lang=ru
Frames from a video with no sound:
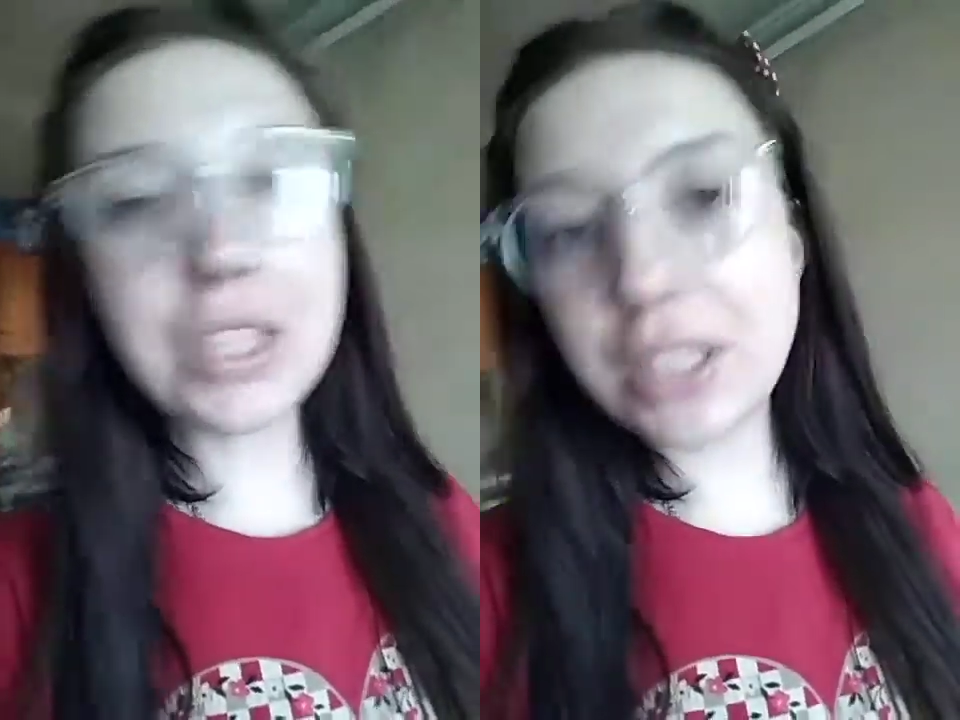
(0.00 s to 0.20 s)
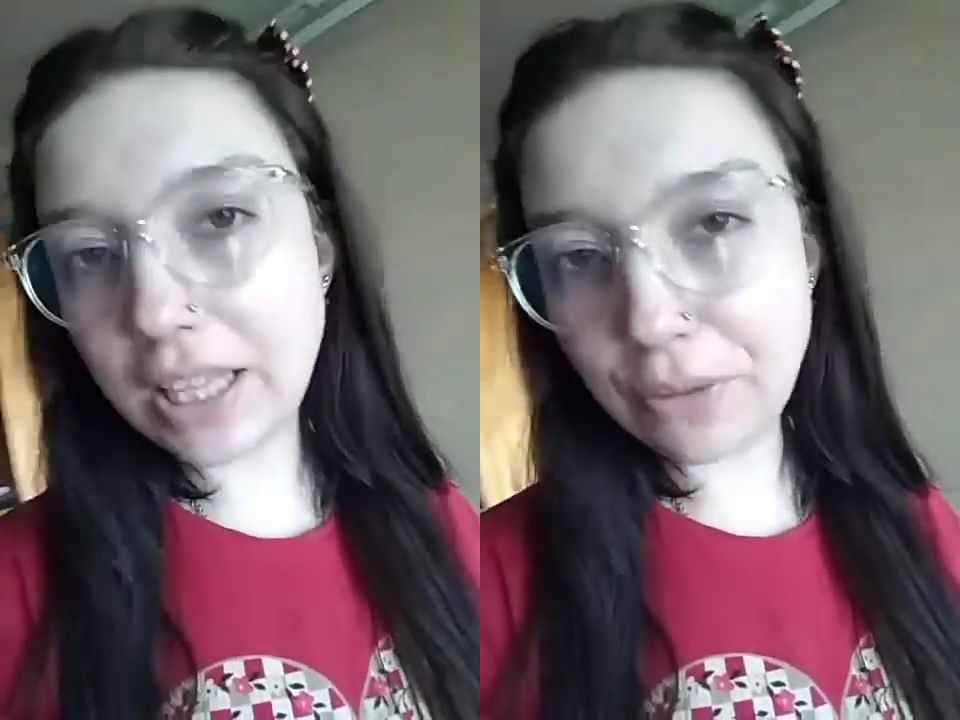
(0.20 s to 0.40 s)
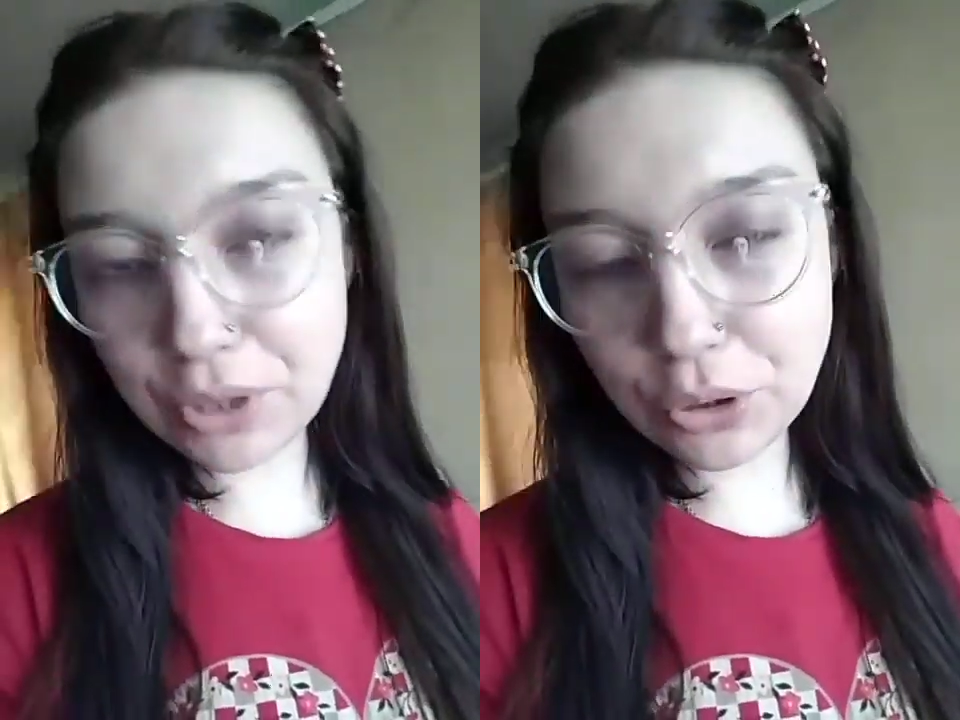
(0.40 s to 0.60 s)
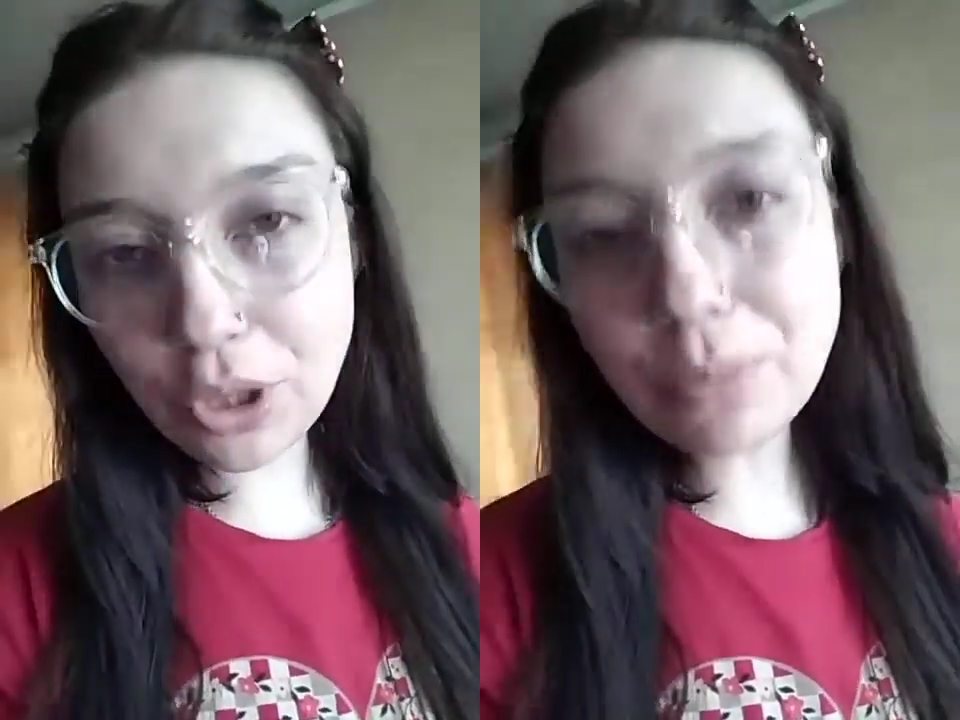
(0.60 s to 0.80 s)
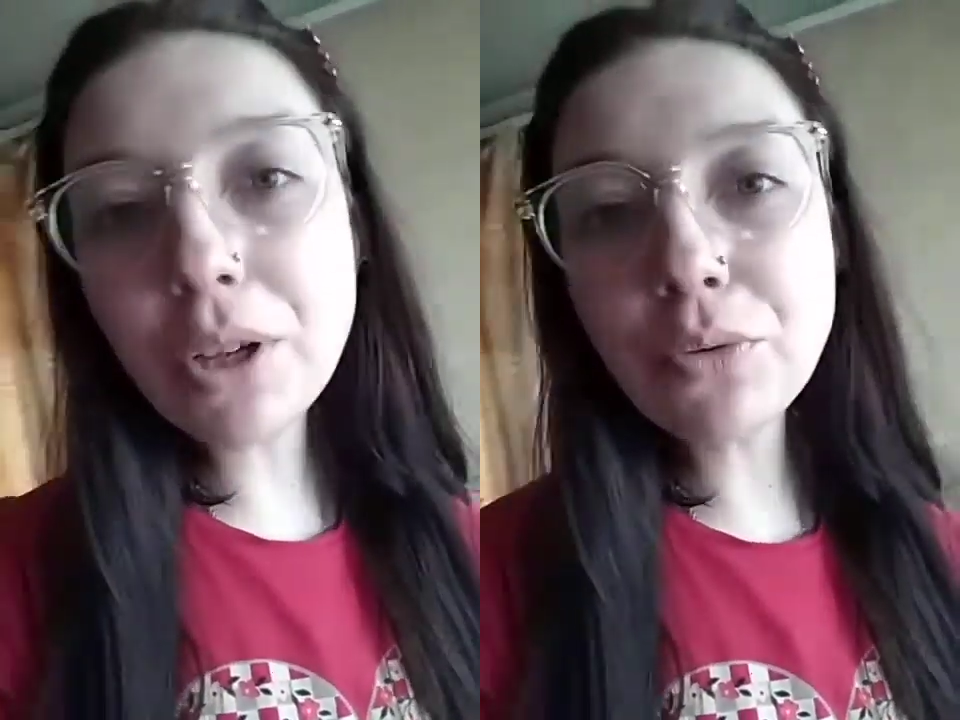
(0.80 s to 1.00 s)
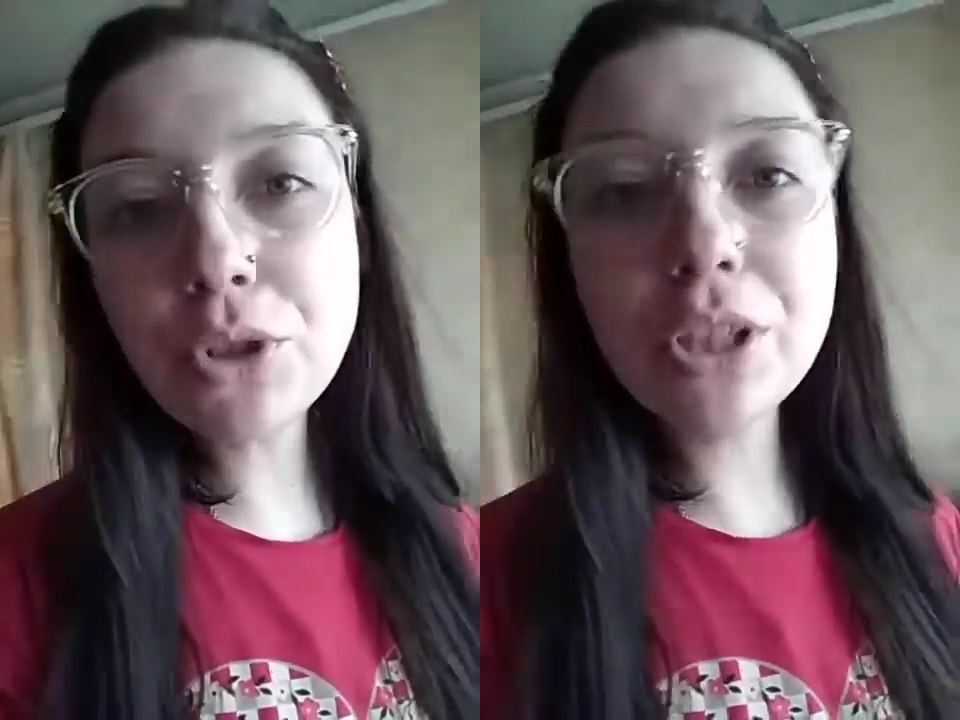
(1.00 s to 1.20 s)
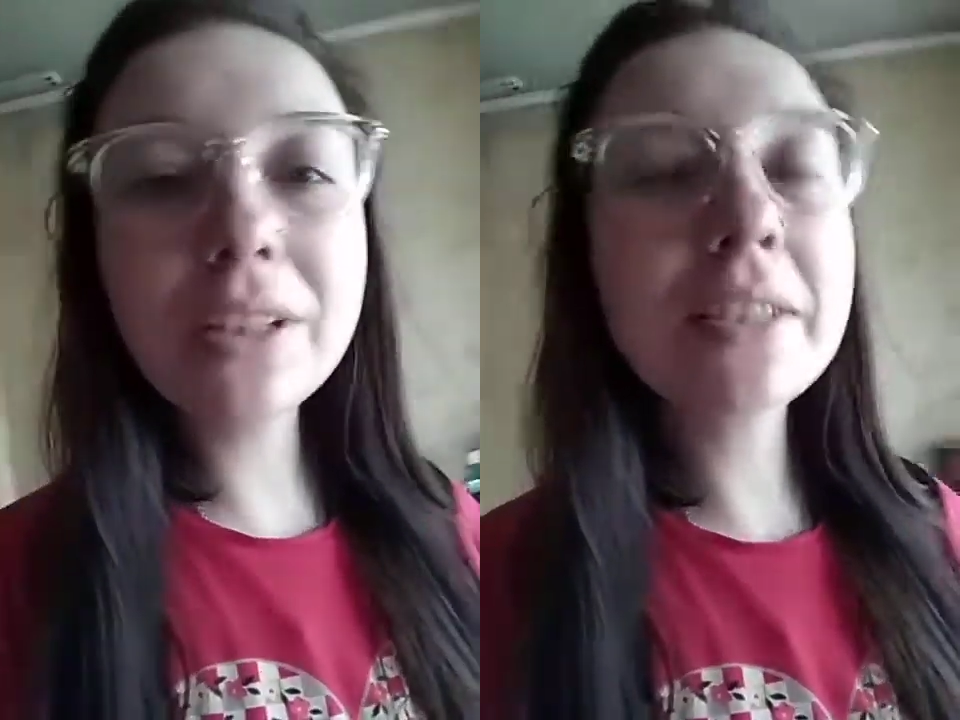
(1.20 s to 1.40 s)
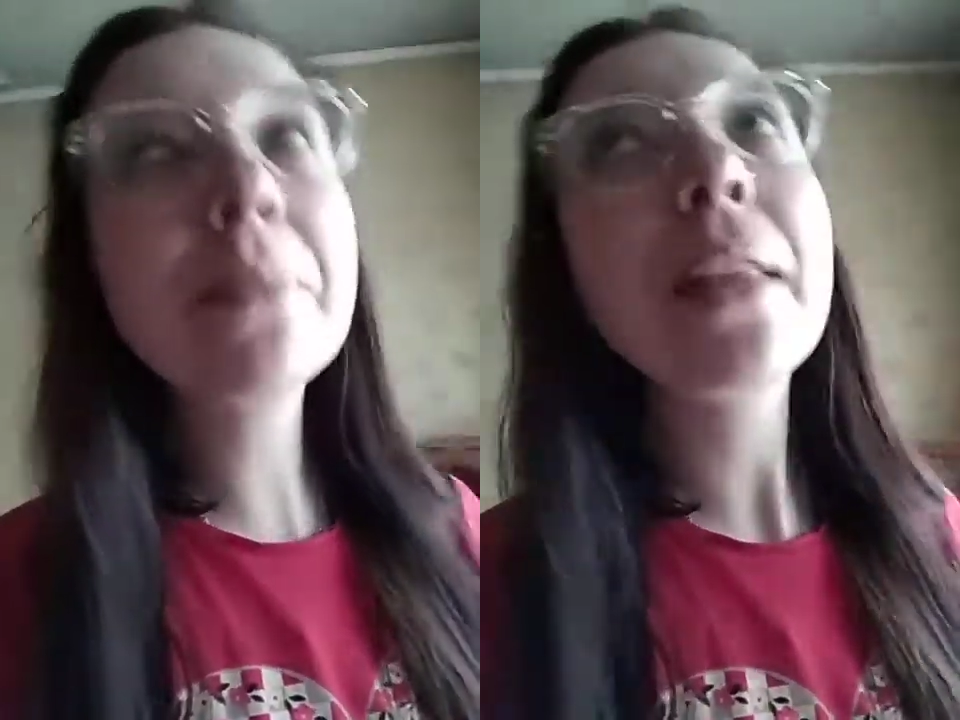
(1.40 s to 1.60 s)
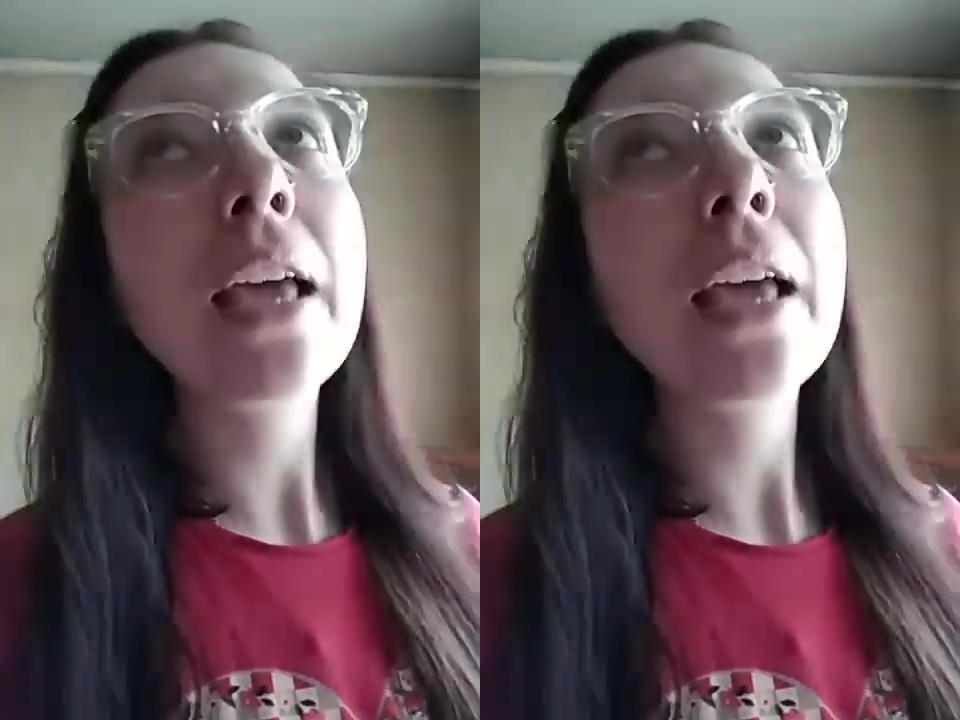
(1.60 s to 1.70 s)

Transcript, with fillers: лицее, в котором я училась,